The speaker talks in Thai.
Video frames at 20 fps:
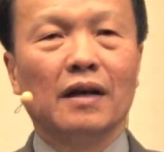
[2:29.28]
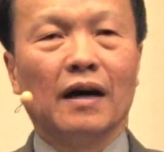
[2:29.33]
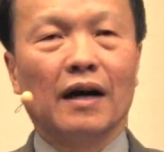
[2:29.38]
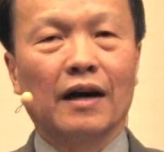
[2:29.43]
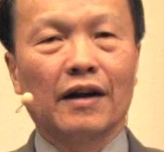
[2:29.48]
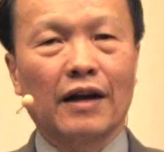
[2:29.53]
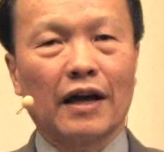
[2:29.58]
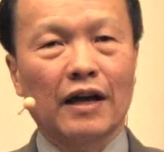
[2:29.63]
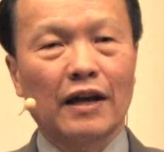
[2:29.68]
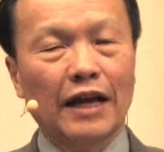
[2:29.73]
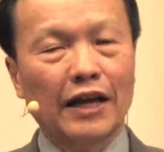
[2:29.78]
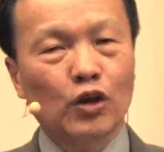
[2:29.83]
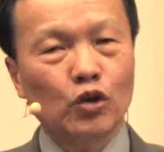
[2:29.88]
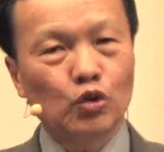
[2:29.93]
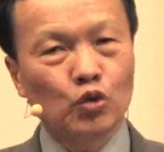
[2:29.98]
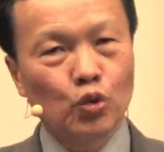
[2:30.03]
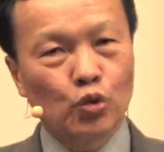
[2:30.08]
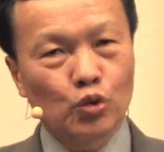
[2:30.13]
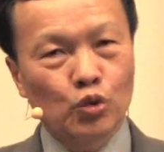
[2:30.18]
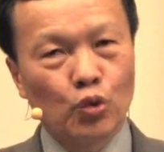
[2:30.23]
อะไรอะไรก็
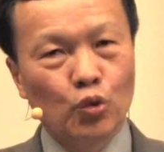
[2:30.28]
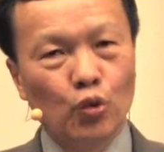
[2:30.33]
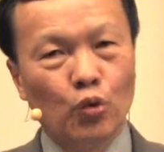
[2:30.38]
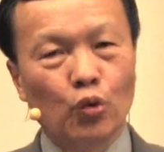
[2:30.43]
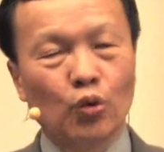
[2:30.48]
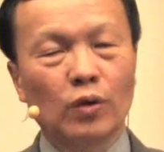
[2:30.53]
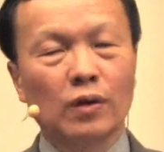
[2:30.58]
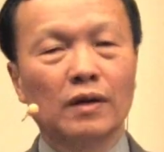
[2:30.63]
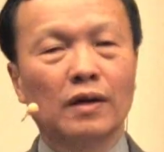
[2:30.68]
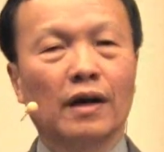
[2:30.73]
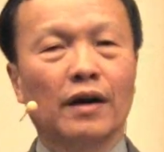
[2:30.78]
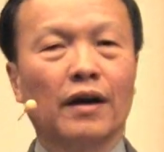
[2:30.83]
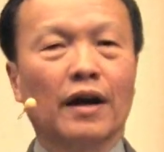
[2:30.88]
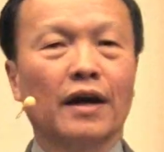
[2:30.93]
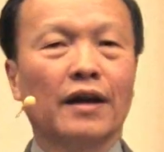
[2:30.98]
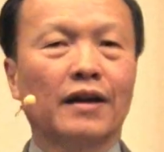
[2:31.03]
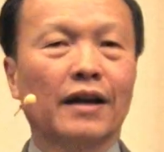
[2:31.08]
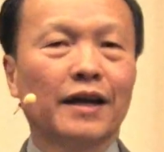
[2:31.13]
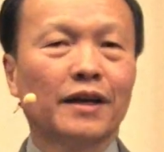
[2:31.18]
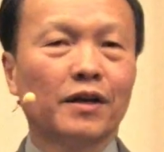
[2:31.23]
ถูกถูก อะไร
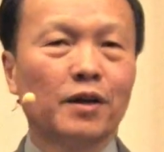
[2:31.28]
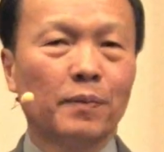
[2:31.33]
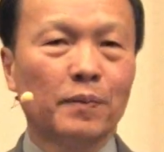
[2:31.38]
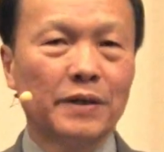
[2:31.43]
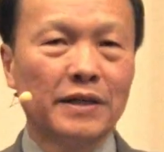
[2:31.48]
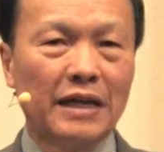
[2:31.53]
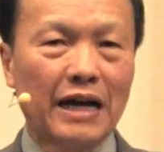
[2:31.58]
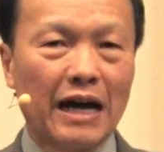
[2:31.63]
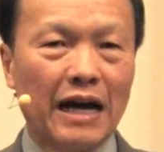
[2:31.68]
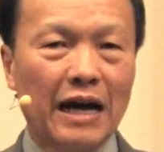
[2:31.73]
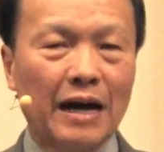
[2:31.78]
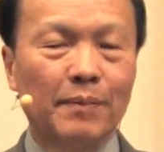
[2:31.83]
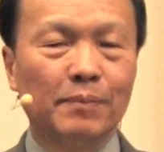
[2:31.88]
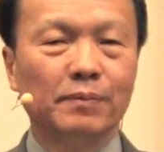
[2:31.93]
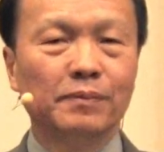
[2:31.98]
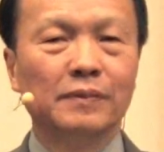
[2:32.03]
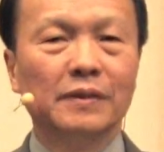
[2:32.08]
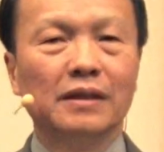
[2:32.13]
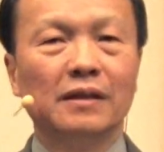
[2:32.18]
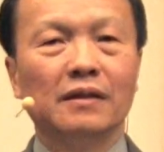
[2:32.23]
อะไรก็พยายาม
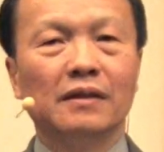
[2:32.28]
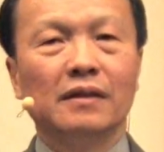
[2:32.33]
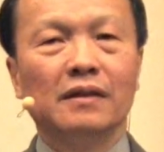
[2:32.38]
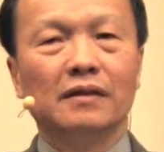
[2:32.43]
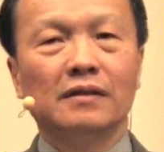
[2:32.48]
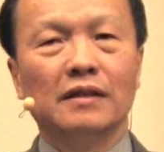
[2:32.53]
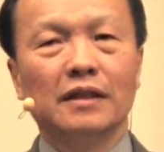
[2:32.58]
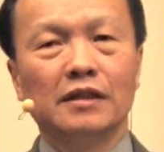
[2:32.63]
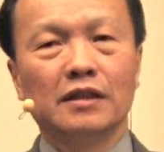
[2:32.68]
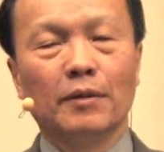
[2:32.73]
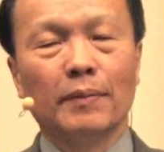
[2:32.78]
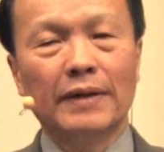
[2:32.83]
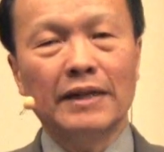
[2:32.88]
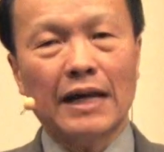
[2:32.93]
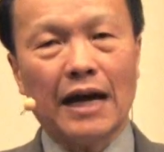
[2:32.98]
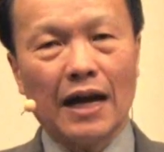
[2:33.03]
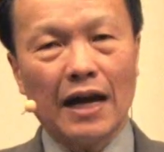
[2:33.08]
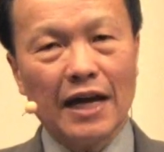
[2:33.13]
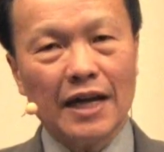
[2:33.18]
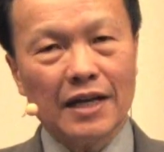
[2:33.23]
ที่จะไม่อ
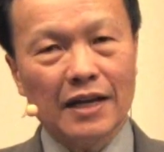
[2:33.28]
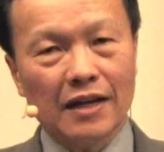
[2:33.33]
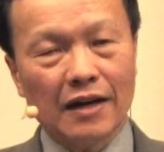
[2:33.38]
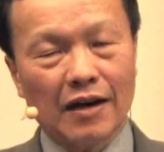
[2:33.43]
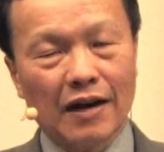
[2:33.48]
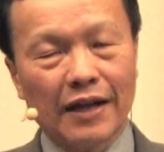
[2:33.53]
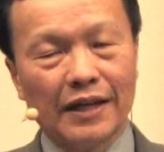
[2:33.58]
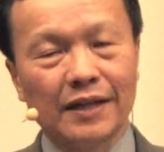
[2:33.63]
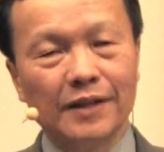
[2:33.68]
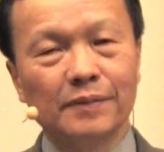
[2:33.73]
ยากให้ใคร